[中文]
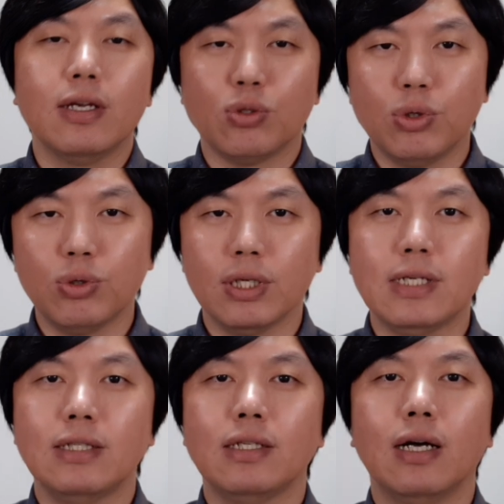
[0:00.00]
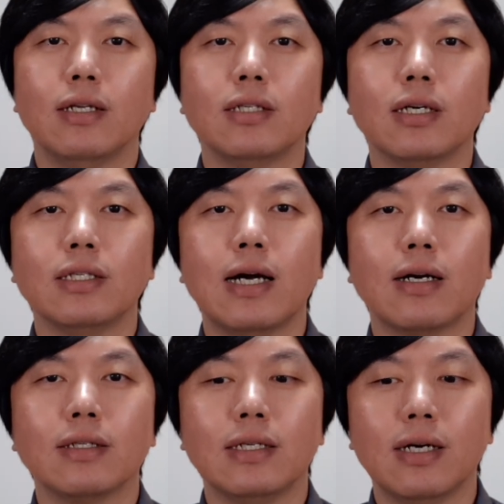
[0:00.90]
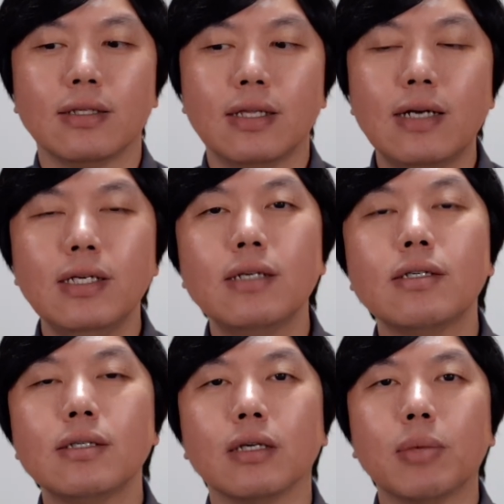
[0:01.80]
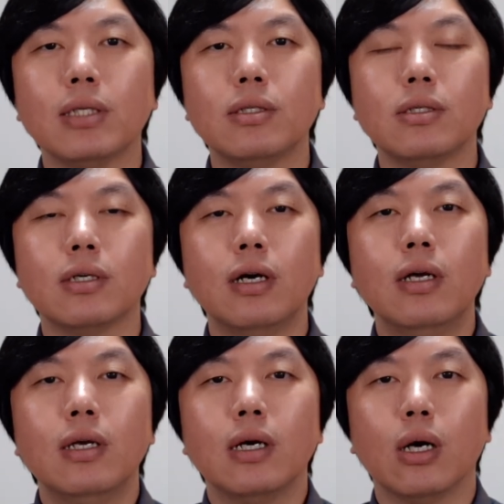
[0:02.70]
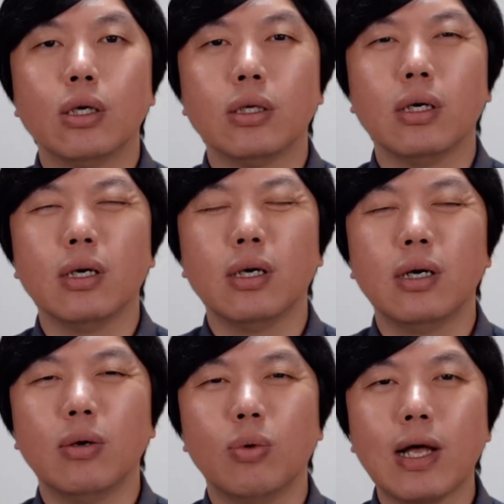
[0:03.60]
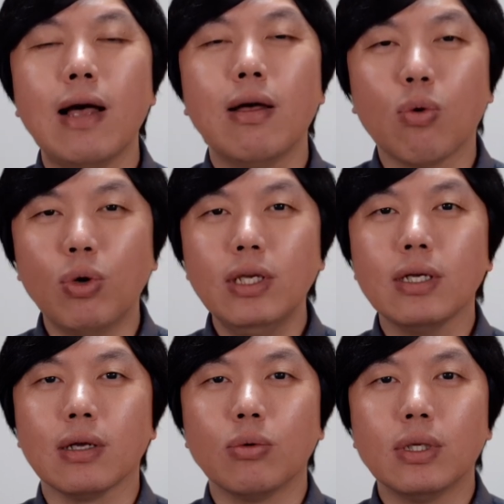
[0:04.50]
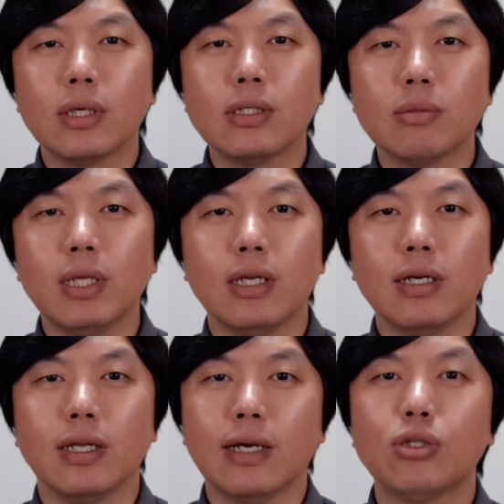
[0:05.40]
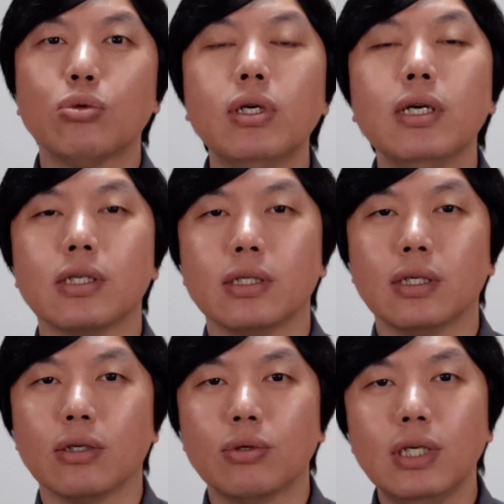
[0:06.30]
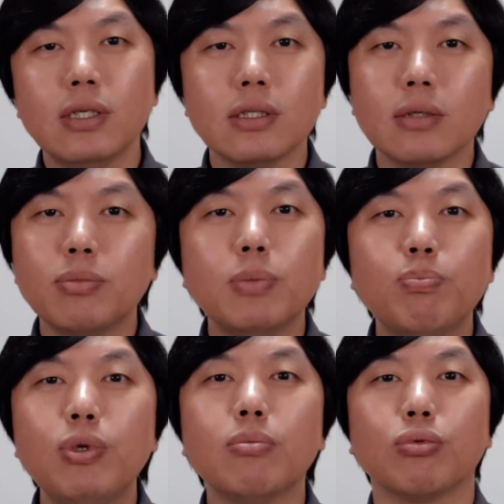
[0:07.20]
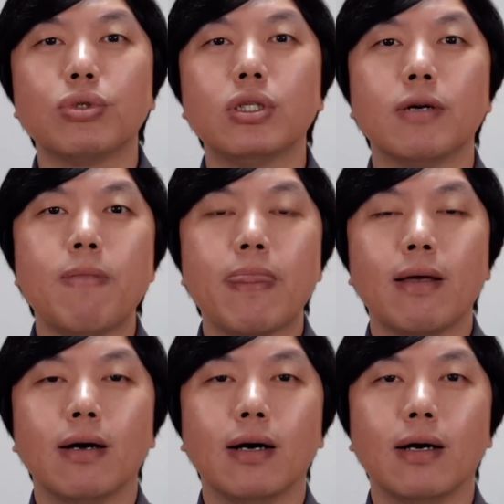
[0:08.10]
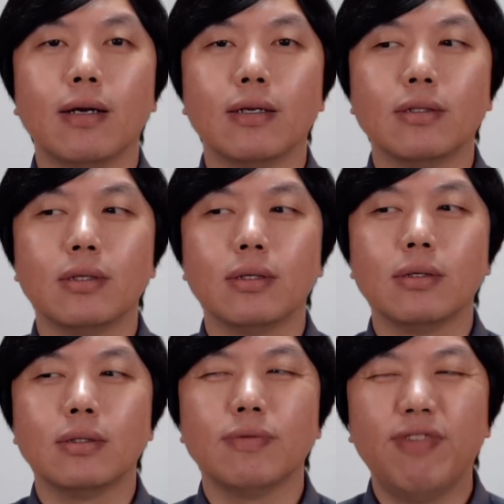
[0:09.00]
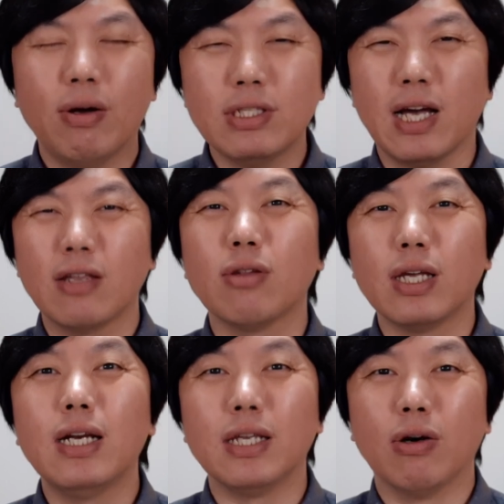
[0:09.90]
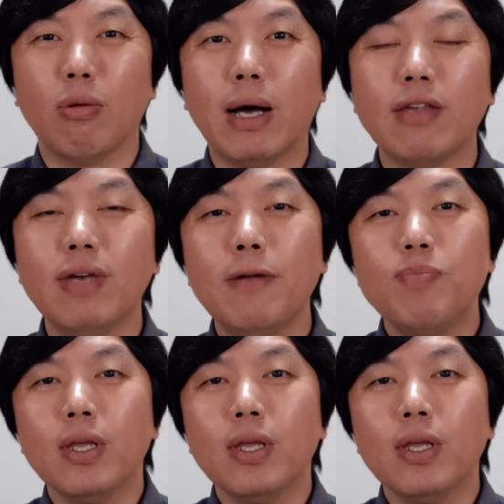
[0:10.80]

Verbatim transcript: 所以说呢价呃这个价格在降低，但这个事情吧，其实呃呃我看国内的很多这个自媒体人也在说这个事情，就是这个事情并不是呃非要强调的一个理由吧，因为。